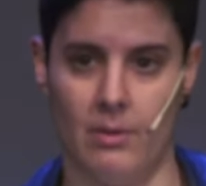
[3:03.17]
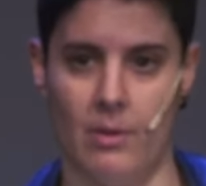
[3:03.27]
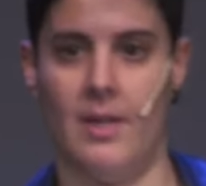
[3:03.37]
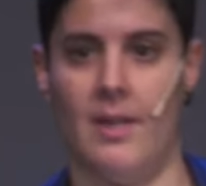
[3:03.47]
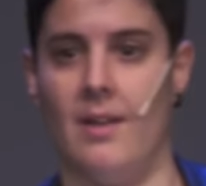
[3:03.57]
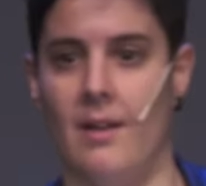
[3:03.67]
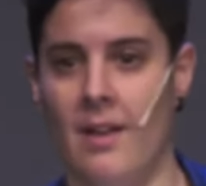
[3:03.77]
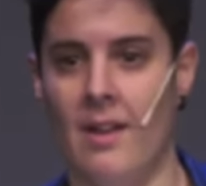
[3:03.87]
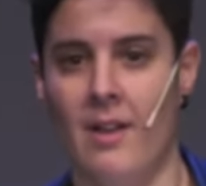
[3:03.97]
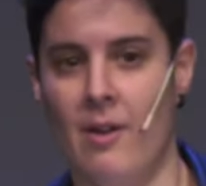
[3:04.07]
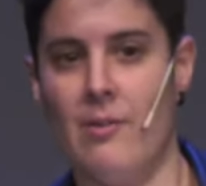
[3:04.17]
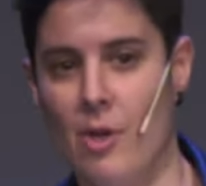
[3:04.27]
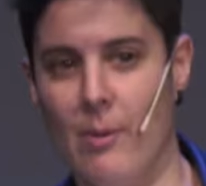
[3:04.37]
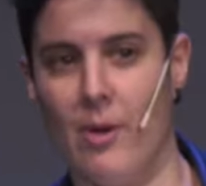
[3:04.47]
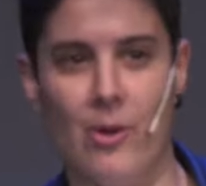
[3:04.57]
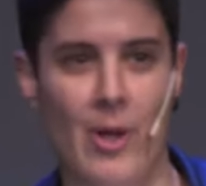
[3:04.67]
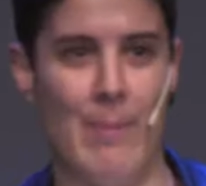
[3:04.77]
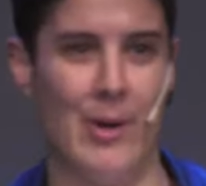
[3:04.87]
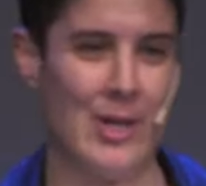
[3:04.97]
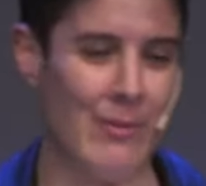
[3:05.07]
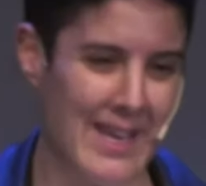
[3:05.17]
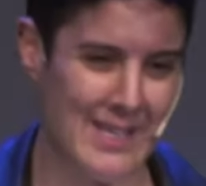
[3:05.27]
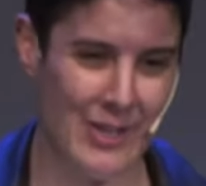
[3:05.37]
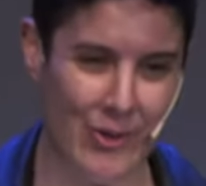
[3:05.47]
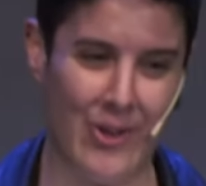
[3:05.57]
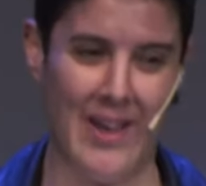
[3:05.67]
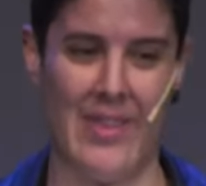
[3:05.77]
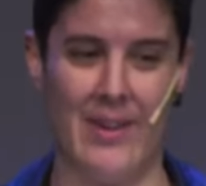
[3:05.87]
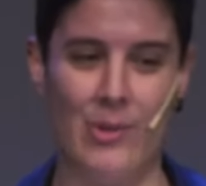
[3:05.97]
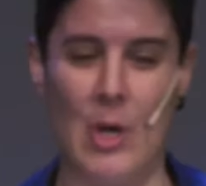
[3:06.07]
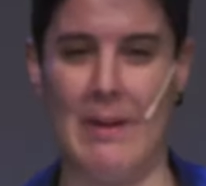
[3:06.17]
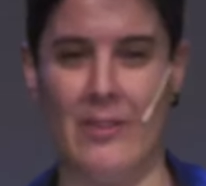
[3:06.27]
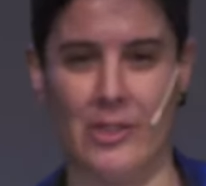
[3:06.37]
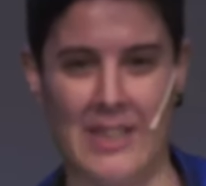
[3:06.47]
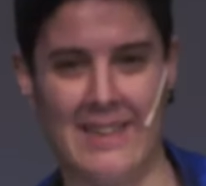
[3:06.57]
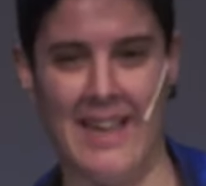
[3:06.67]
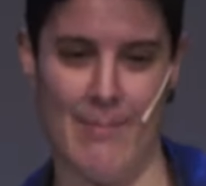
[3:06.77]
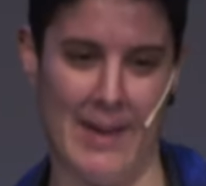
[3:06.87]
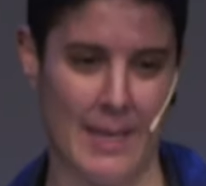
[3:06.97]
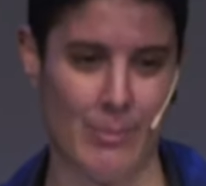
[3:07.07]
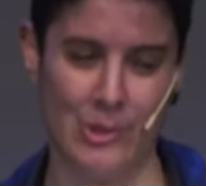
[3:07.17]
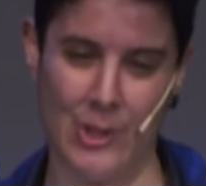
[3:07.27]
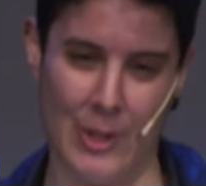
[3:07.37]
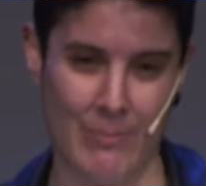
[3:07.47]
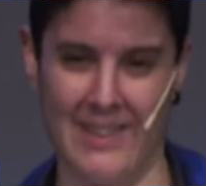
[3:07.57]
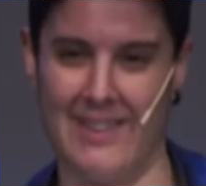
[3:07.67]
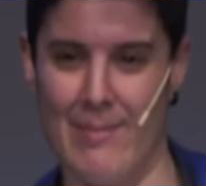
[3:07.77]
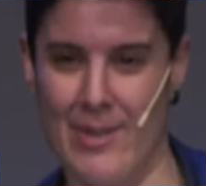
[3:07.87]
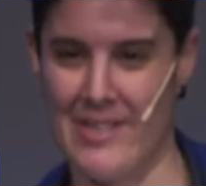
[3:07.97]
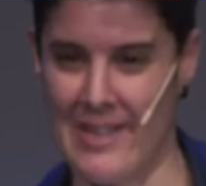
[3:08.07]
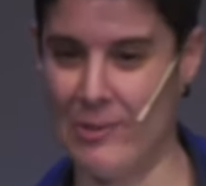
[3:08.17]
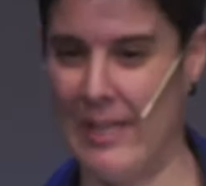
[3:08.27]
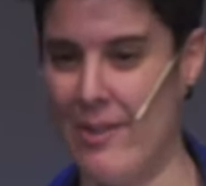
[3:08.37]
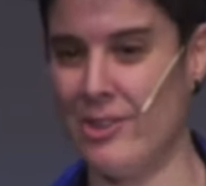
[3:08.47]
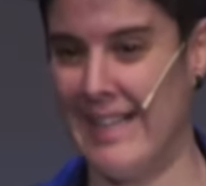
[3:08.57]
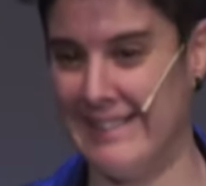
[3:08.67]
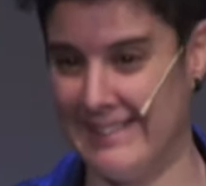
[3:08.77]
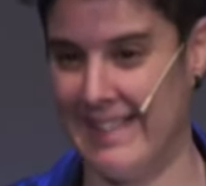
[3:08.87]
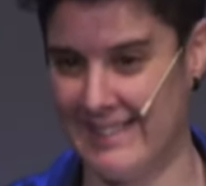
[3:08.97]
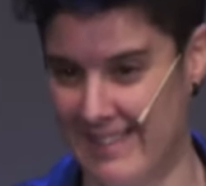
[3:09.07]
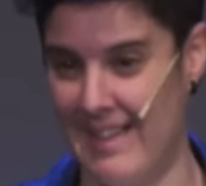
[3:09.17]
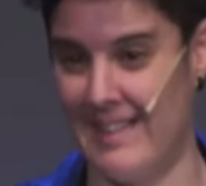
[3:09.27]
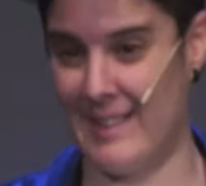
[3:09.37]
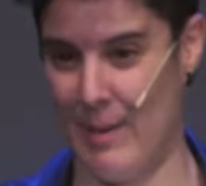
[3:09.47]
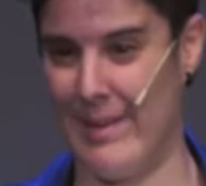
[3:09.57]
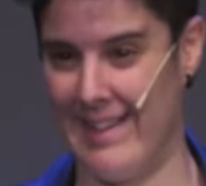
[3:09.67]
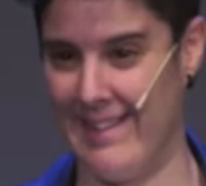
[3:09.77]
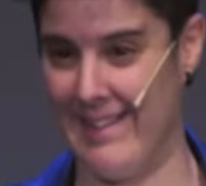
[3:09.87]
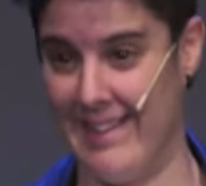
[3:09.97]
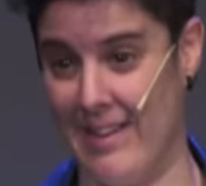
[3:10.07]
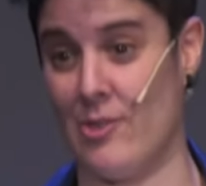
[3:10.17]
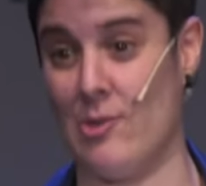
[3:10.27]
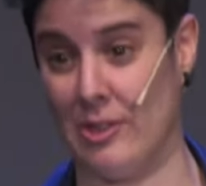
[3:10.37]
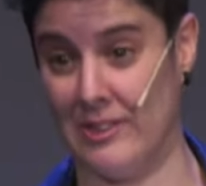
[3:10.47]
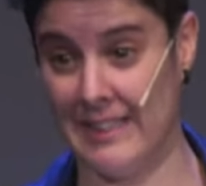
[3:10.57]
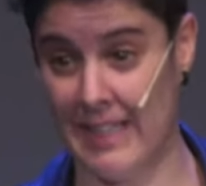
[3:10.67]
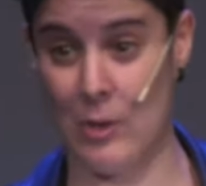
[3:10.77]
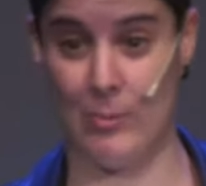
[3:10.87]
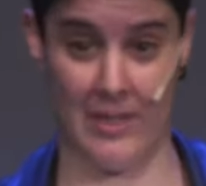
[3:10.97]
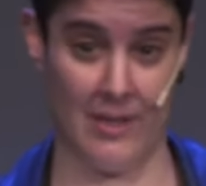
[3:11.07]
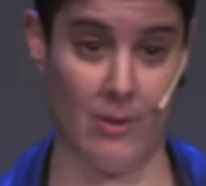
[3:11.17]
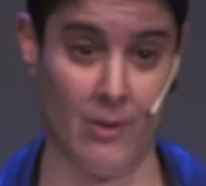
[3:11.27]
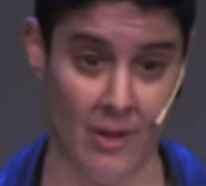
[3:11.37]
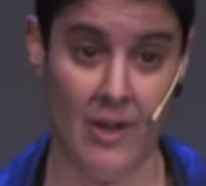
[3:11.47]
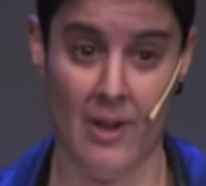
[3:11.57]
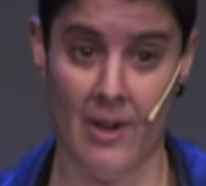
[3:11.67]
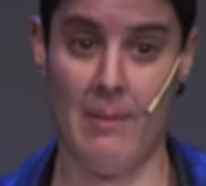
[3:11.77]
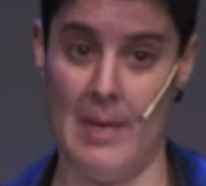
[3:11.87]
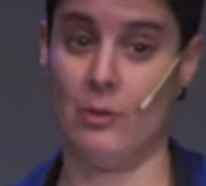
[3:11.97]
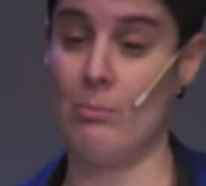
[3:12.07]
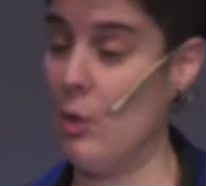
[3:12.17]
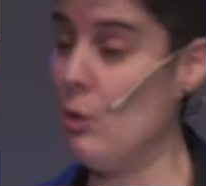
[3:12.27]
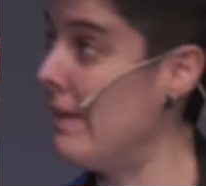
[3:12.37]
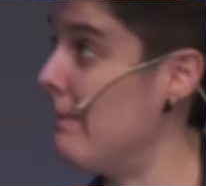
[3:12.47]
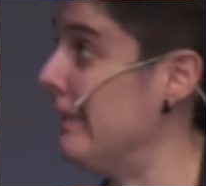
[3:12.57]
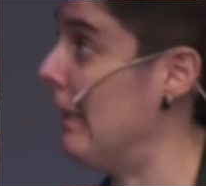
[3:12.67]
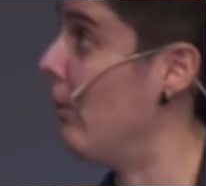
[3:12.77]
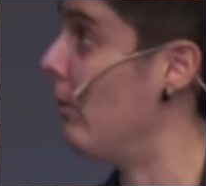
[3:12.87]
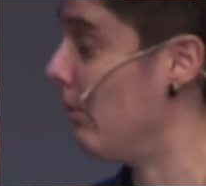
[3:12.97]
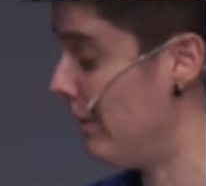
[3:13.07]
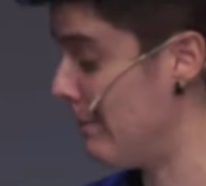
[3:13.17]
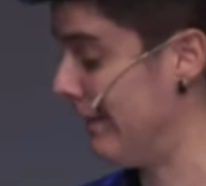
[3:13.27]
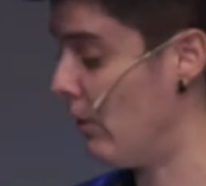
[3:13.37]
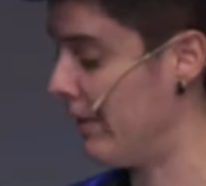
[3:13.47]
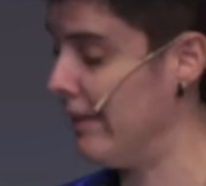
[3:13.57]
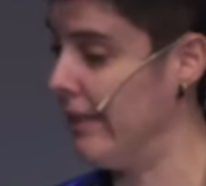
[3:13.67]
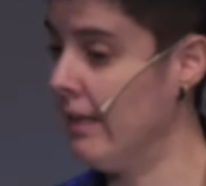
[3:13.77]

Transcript: Eh, espero que no vayáis ninguno a hacer un comando site a marca.com, que tiene millones de resultados, a intentar scrapearle los resultados indexados, porque no es un volumen demasiado, demasiado grande.